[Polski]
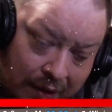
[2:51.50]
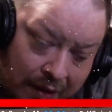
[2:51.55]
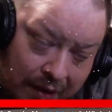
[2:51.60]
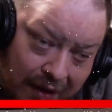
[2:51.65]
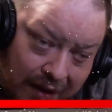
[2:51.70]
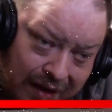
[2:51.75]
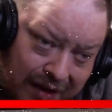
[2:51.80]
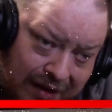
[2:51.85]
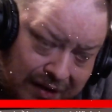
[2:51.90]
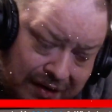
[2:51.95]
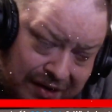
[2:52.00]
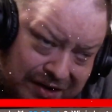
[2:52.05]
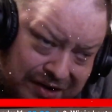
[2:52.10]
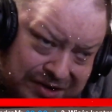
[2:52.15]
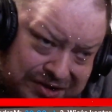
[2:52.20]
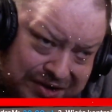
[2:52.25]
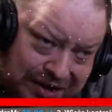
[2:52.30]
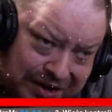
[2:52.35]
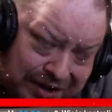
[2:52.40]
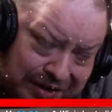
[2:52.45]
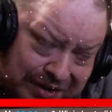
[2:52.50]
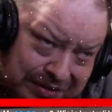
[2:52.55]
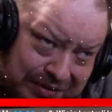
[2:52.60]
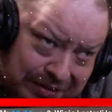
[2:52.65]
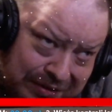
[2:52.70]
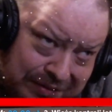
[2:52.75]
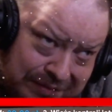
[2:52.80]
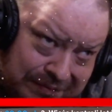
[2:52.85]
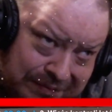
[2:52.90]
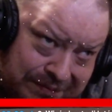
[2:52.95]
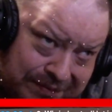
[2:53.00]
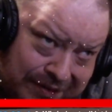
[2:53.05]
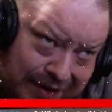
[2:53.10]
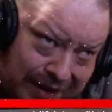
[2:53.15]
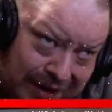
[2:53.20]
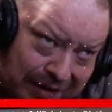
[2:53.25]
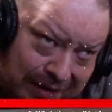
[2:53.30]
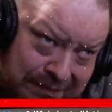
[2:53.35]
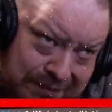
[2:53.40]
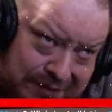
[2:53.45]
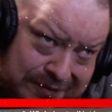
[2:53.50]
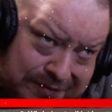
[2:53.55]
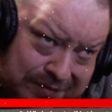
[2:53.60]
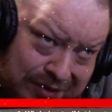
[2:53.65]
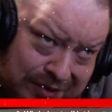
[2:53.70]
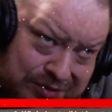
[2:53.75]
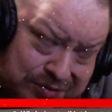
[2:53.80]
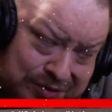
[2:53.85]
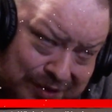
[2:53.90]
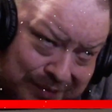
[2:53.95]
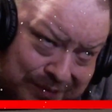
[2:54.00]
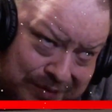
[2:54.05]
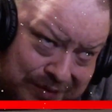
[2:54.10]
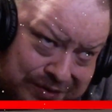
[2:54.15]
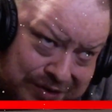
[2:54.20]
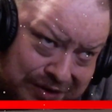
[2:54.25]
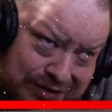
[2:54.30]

Y, I jeszcze jedno. Ja pozwolę Przemku, że